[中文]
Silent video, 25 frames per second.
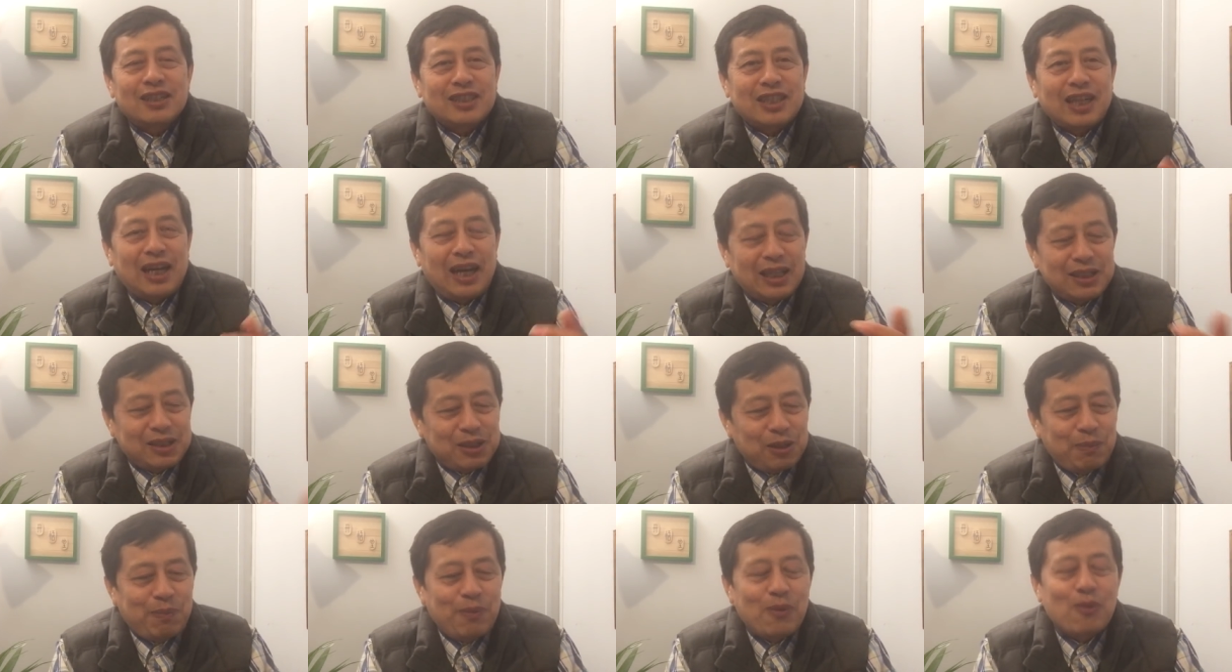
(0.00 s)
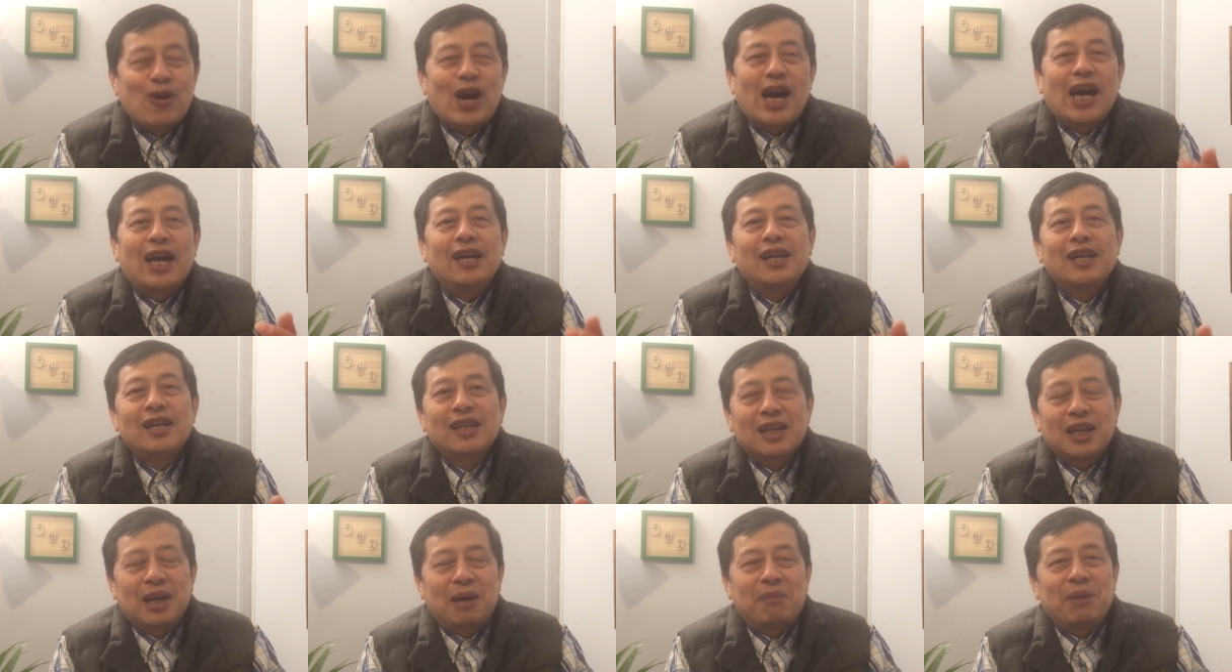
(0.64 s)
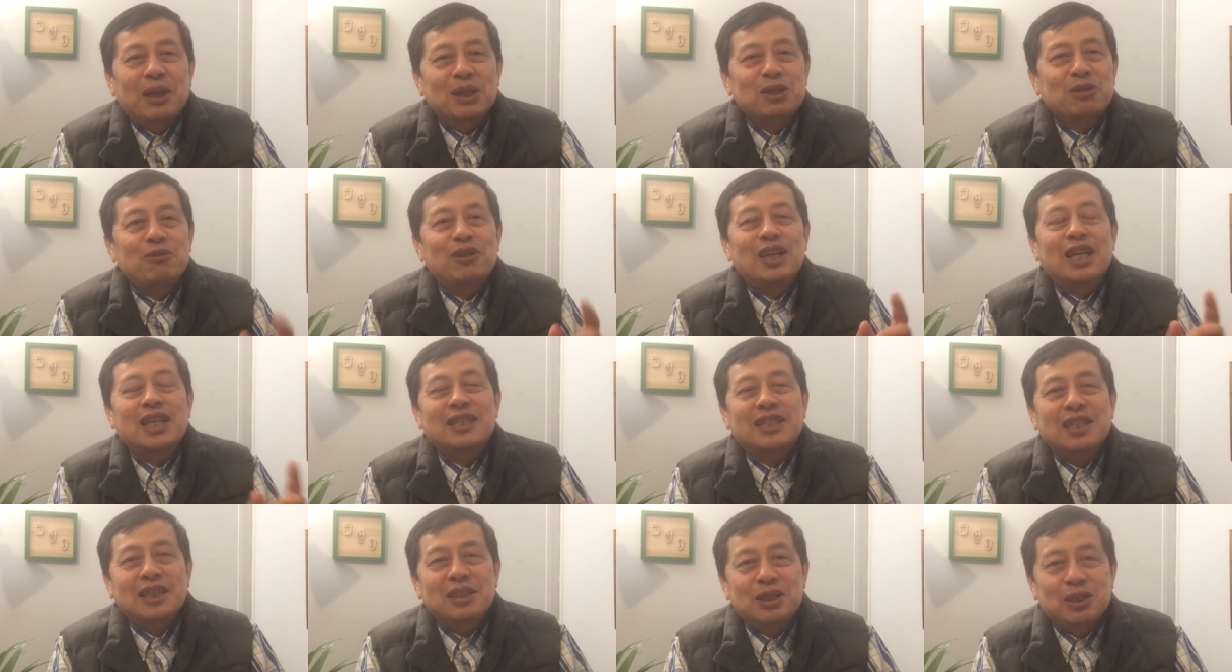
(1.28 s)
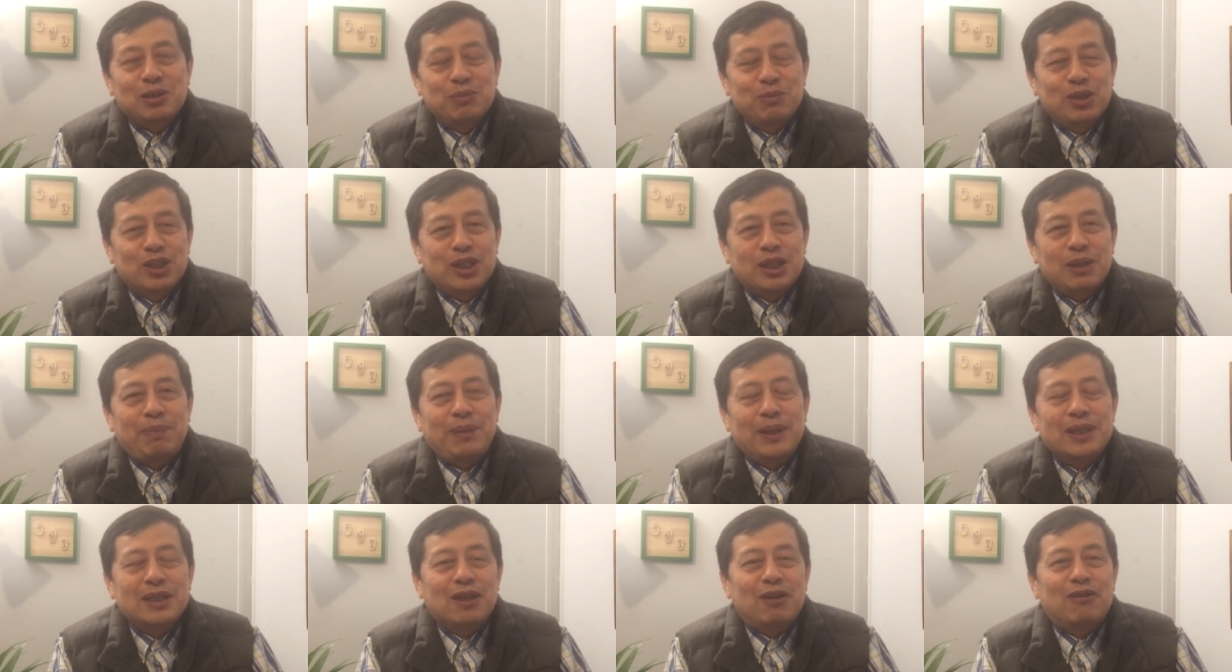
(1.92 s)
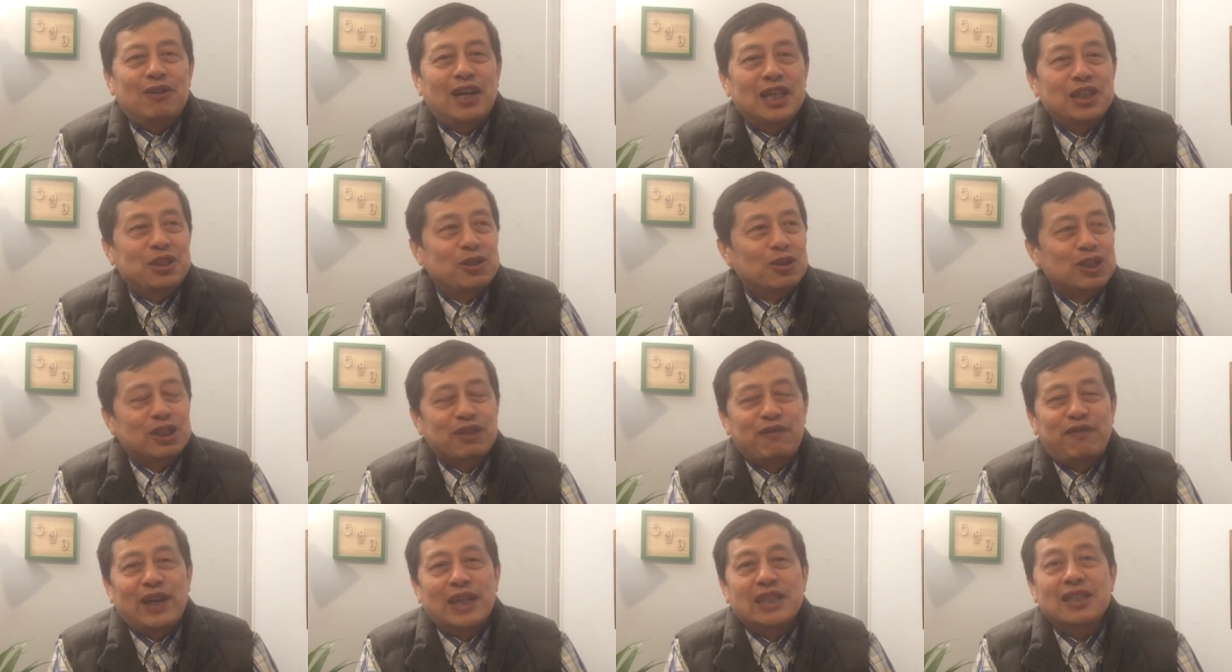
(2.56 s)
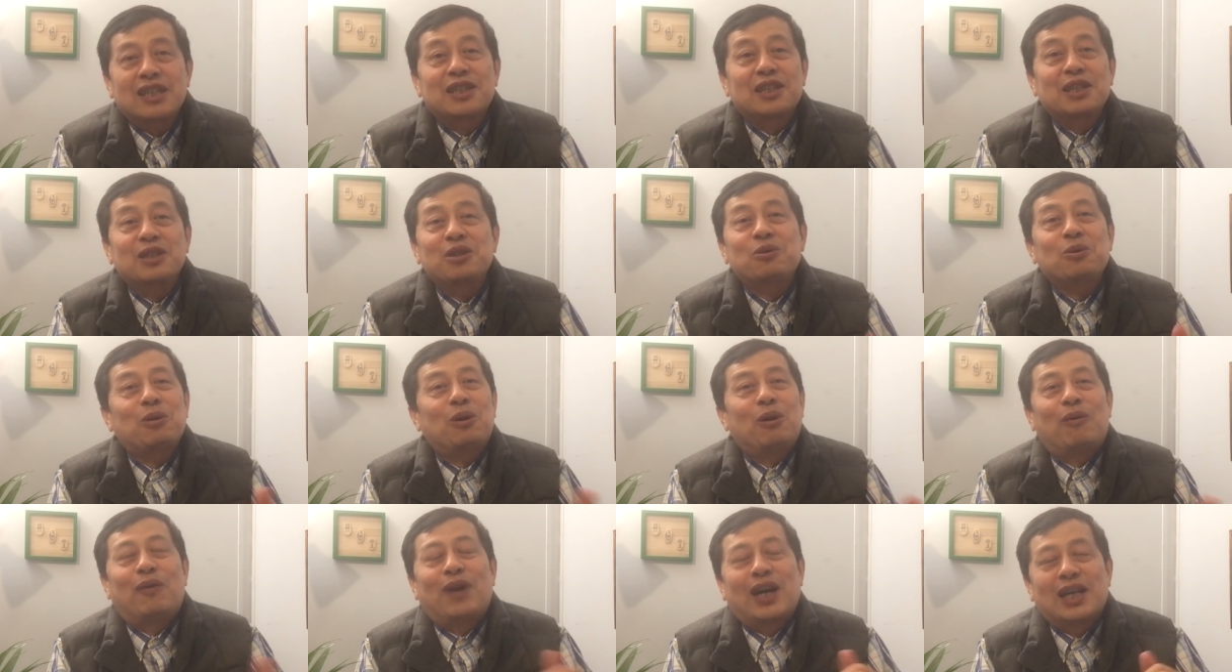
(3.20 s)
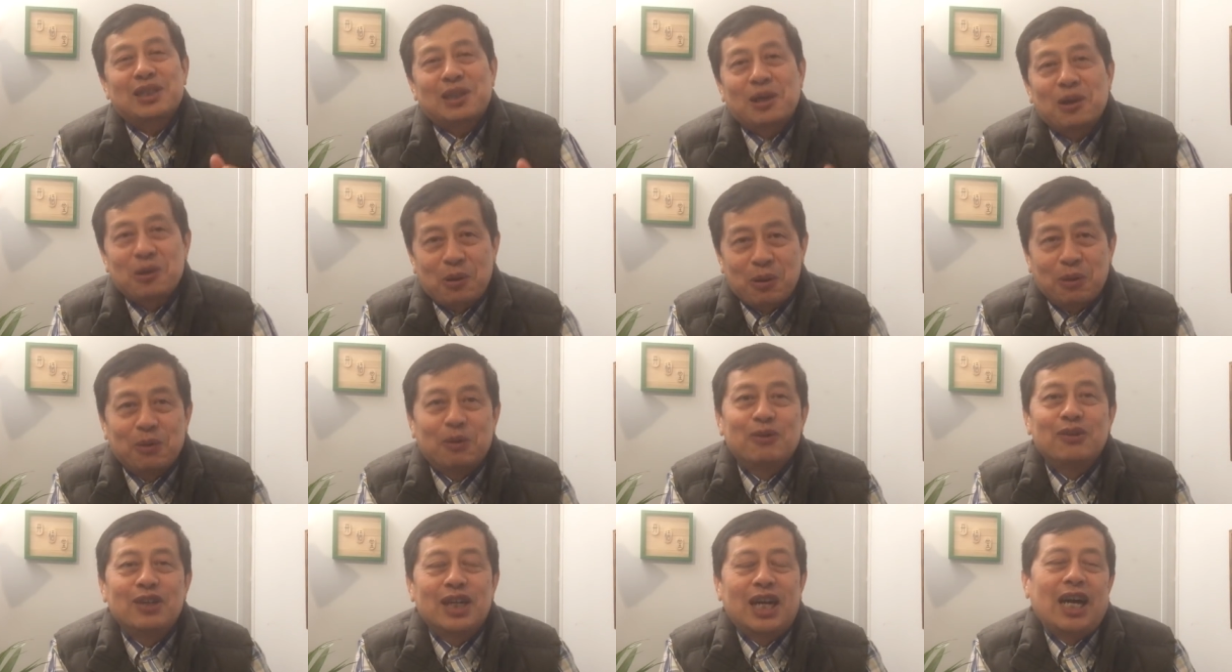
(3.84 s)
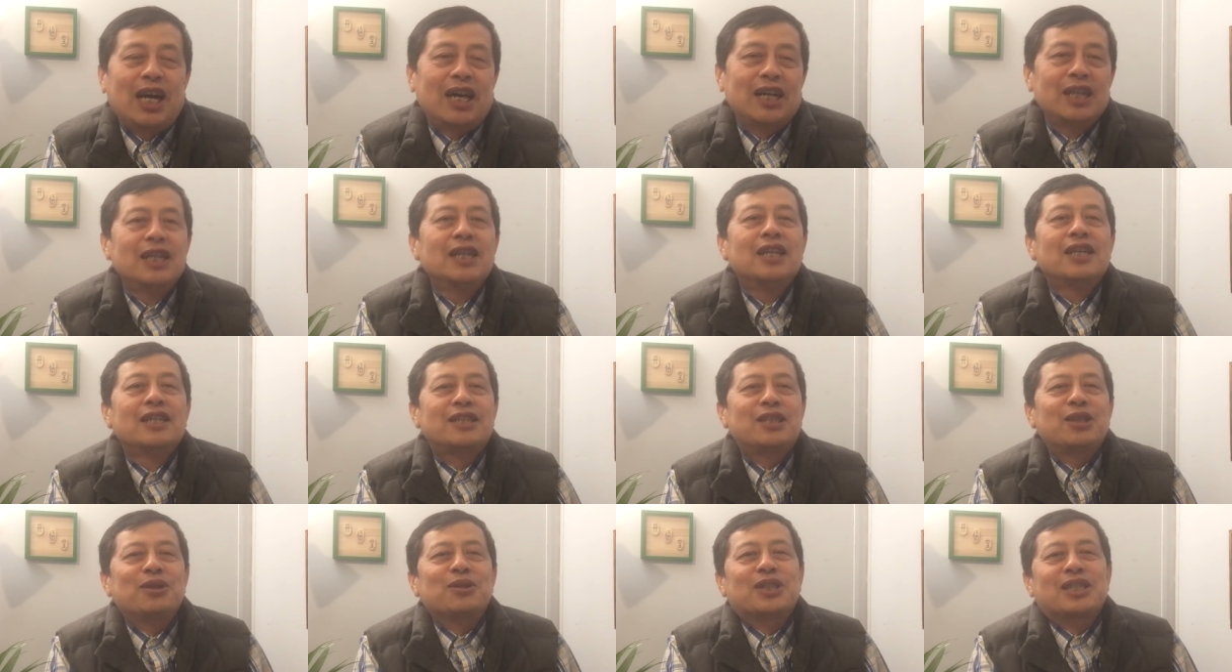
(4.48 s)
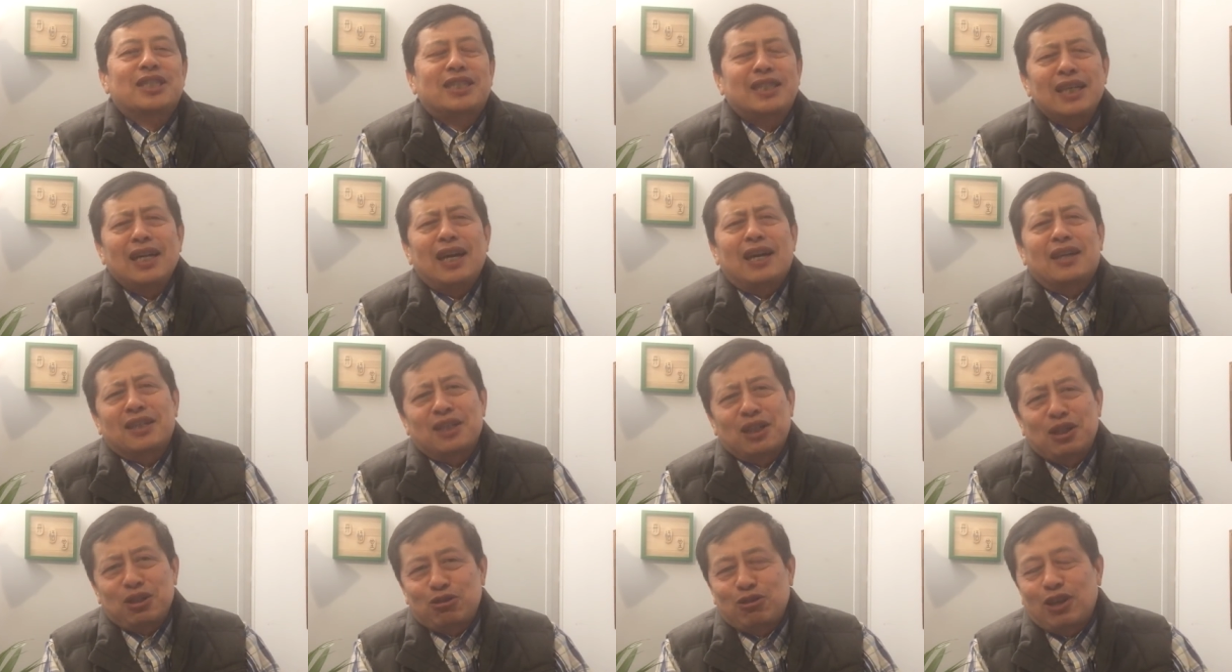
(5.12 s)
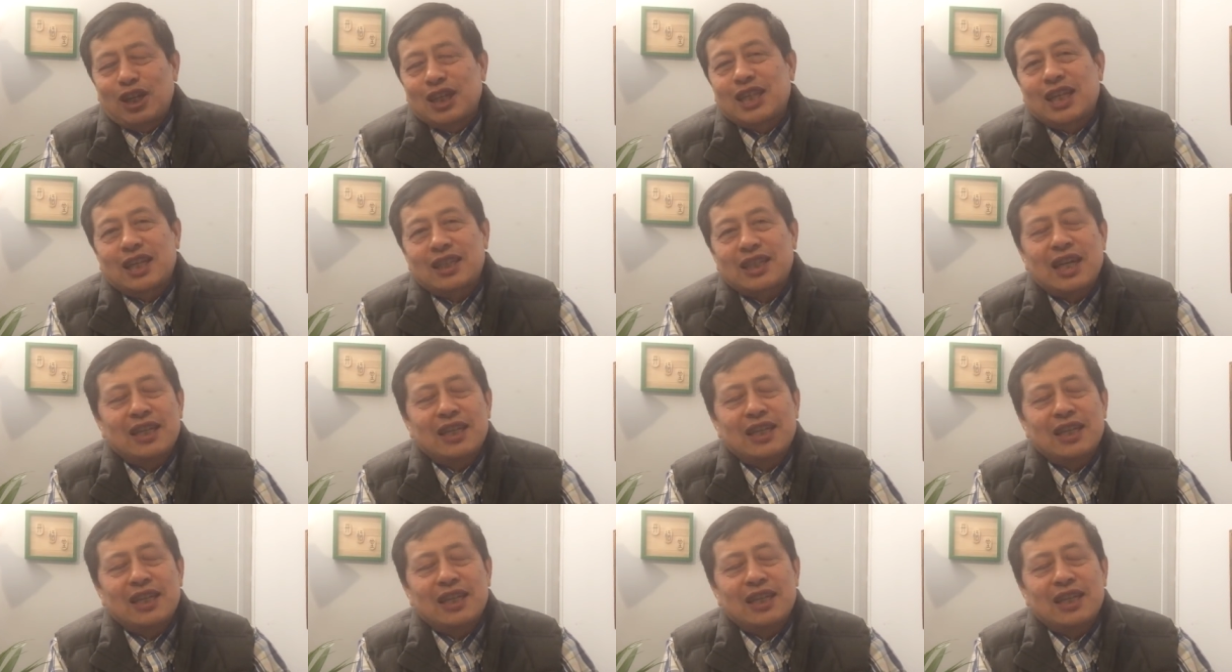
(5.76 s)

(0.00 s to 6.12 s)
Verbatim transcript: 他就不管，老毛是为了政治目的，彭德怀就是反正人多往上拱啊，就是这样的一个状态。